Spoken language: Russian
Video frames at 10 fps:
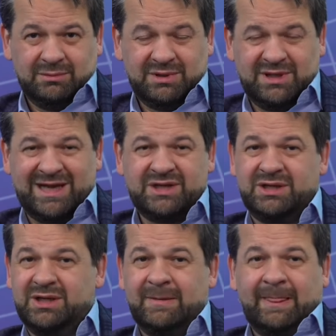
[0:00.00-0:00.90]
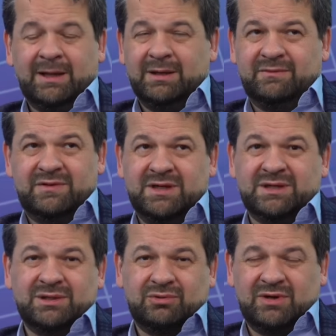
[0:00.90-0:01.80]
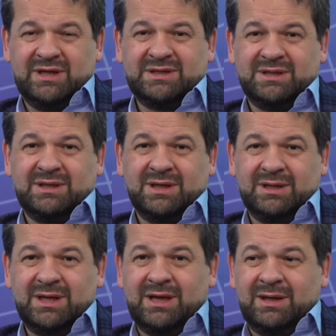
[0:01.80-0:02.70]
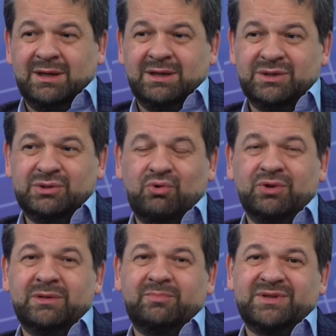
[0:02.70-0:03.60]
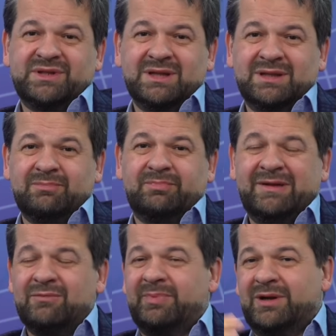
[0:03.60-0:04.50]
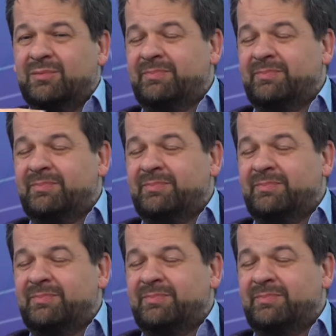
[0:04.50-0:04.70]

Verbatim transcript: Даже в тех ситуациях, когда исходно пациенты при, при,